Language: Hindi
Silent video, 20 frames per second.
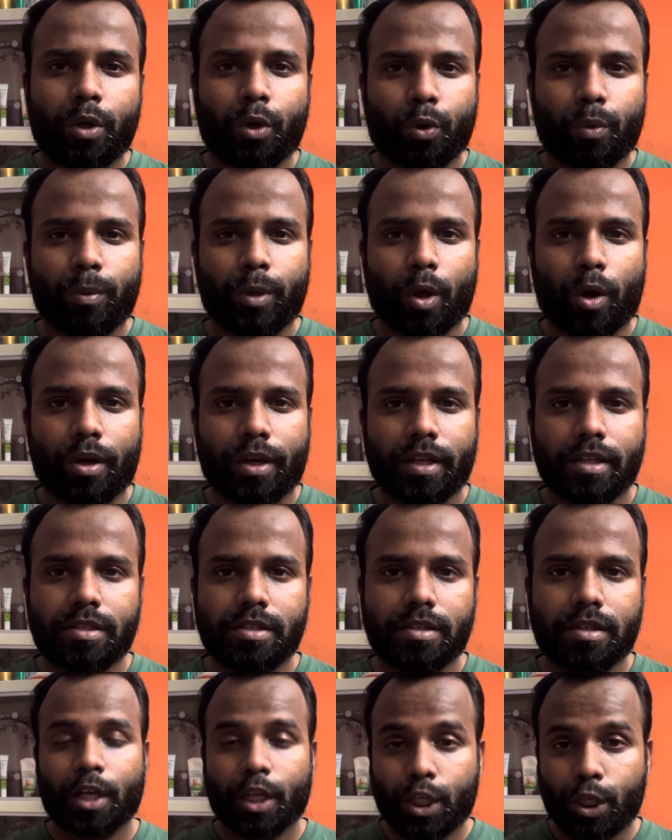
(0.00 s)
टू बी
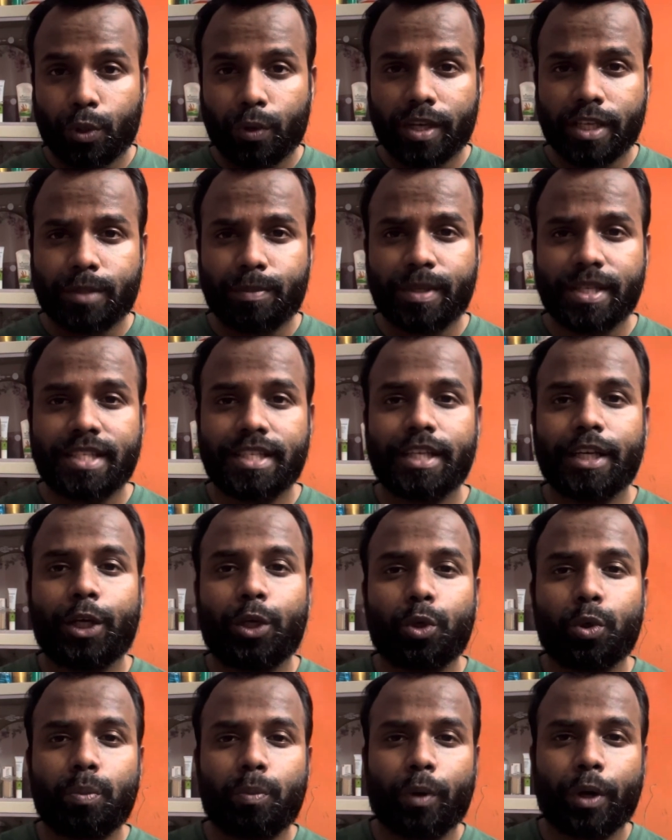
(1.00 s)
ऑनेस्ट यूएसबी सी
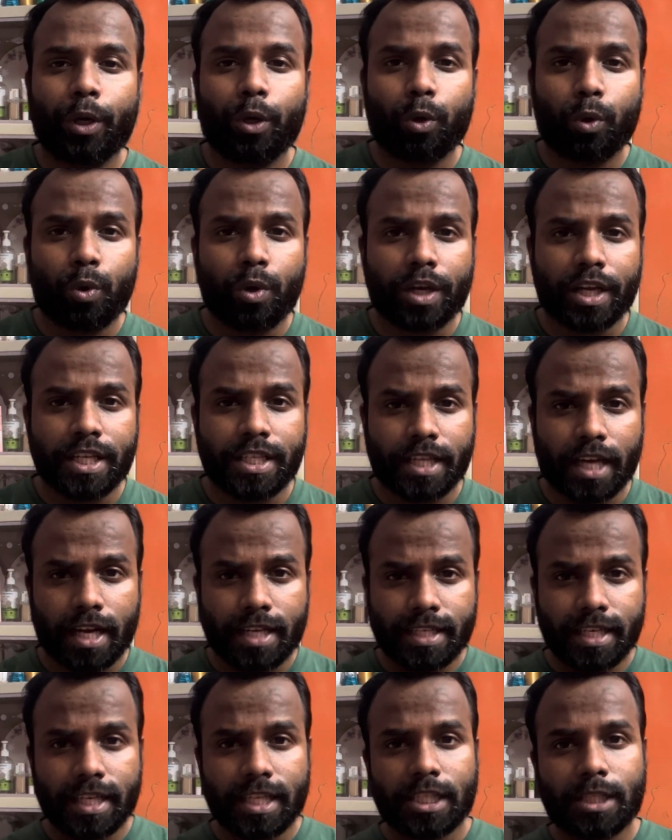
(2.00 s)
2.0 की
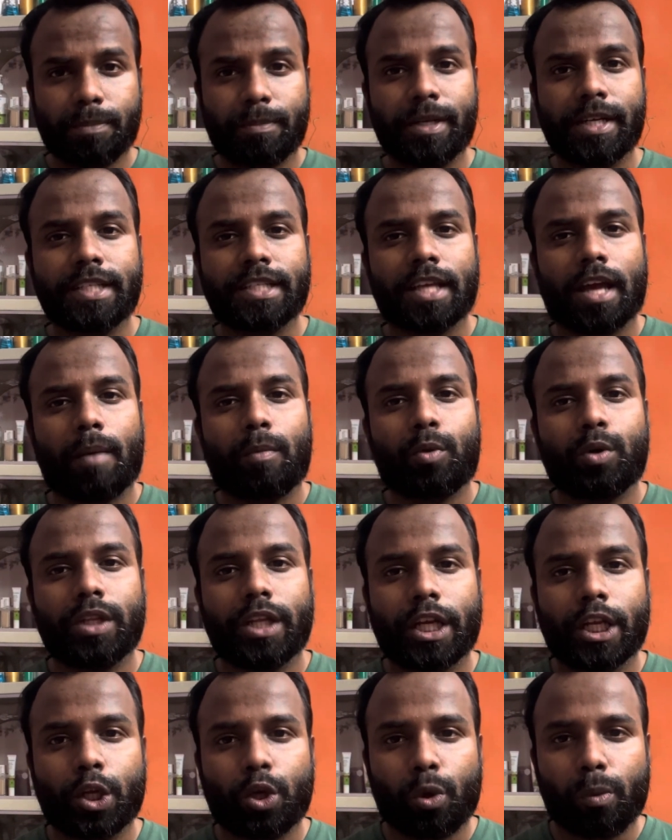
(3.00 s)
चार्जिंग स्पीड्स आपको
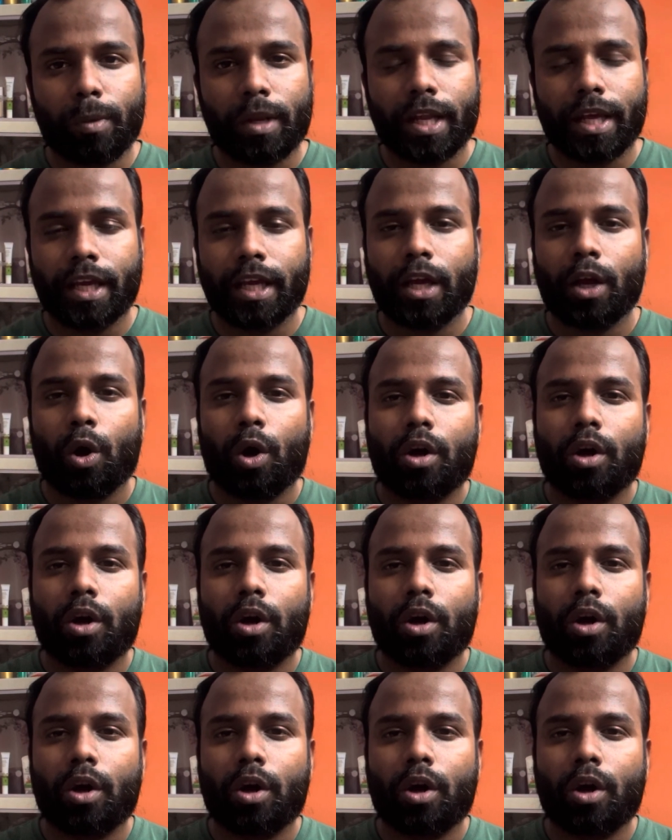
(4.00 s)
देखने को मिलेगी